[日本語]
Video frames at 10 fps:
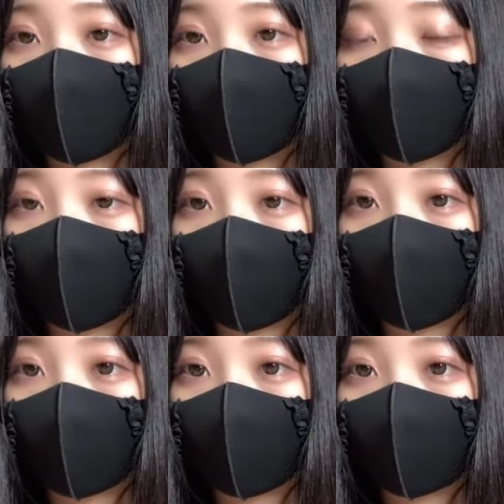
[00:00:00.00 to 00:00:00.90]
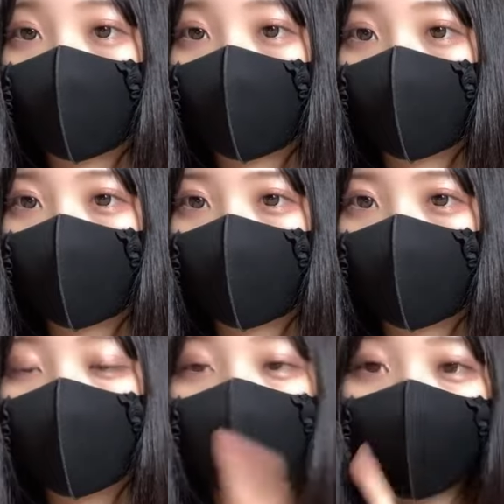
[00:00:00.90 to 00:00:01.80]
も
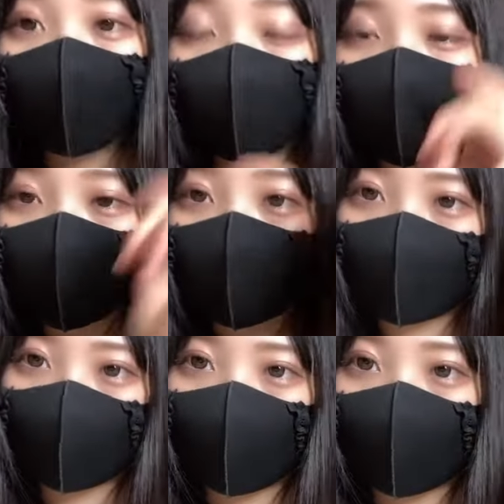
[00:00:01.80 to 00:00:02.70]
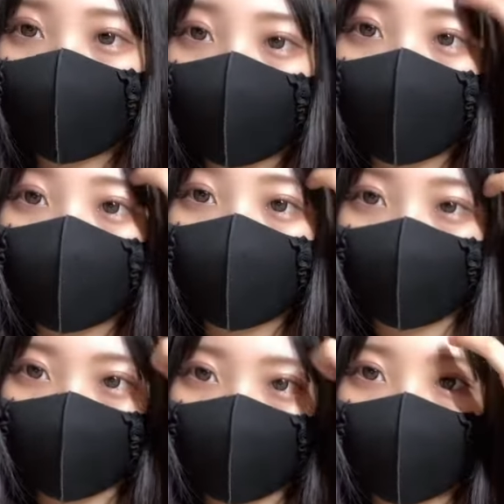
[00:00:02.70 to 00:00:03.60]
う右耳しか聞こえなくなるんで
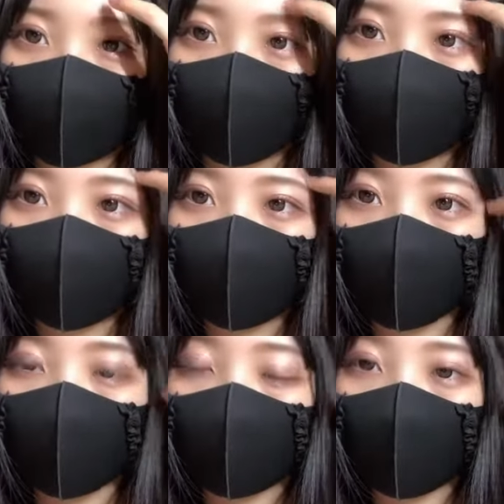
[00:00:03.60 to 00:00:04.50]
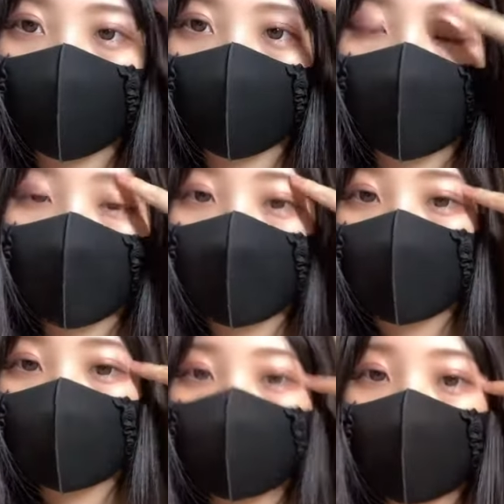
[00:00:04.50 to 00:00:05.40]
すそう
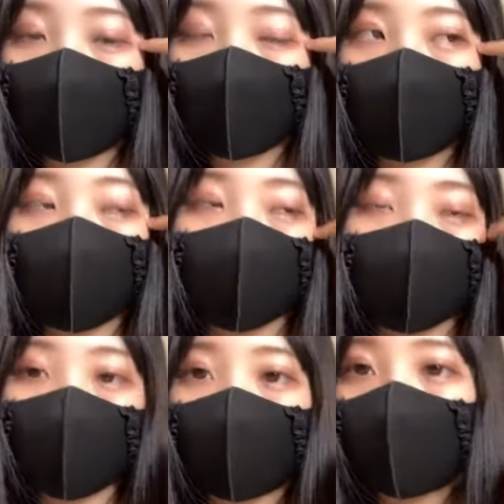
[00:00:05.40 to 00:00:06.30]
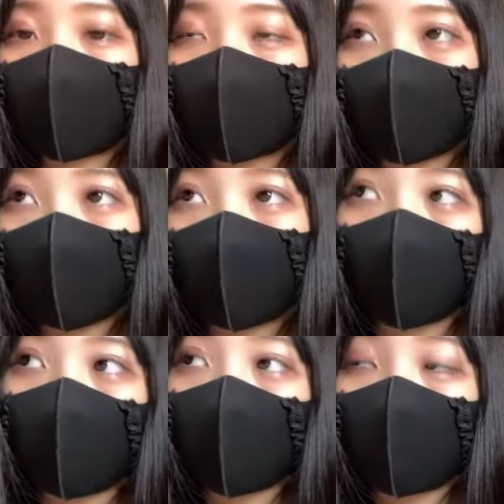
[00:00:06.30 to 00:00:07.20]
それで電話とかやったら
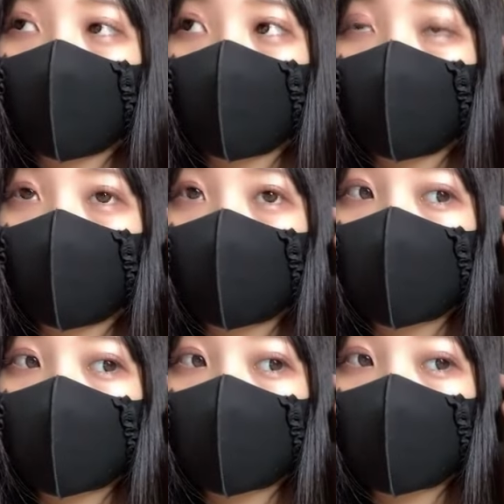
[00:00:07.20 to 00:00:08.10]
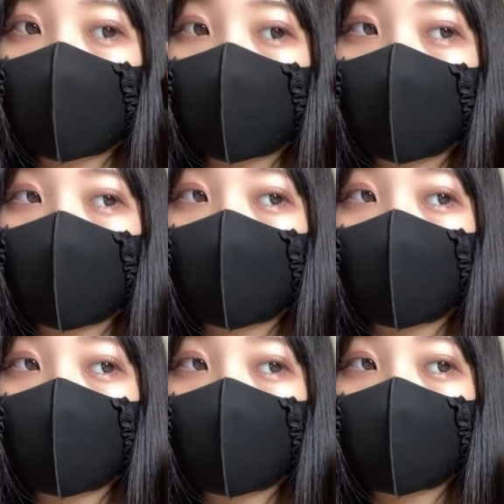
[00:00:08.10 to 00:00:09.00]
もう
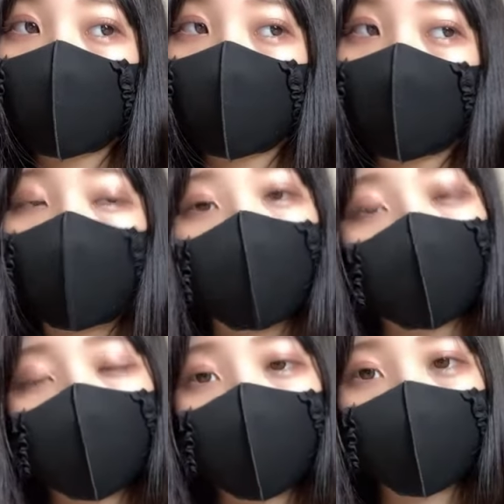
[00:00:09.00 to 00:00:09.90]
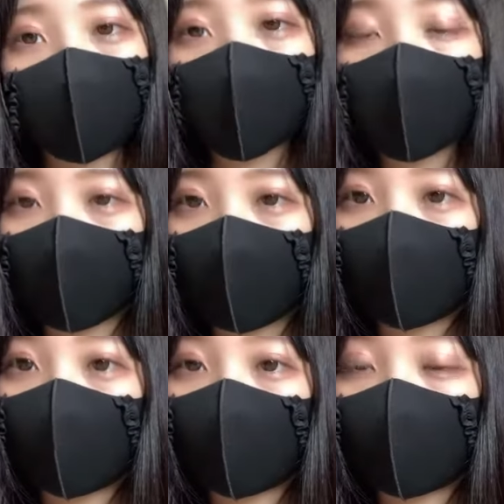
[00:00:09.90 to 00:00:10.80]
もう20分ぐらい
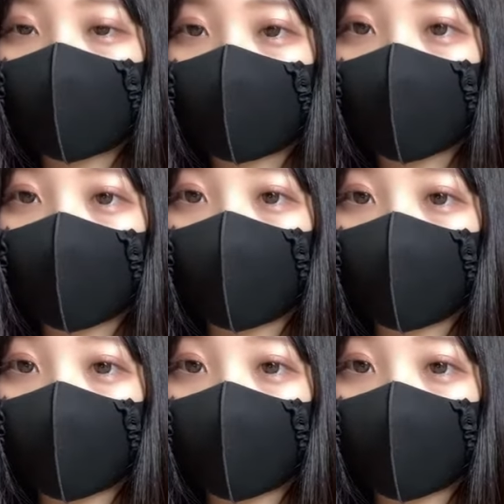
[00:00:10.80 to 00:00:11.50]
電話したらもう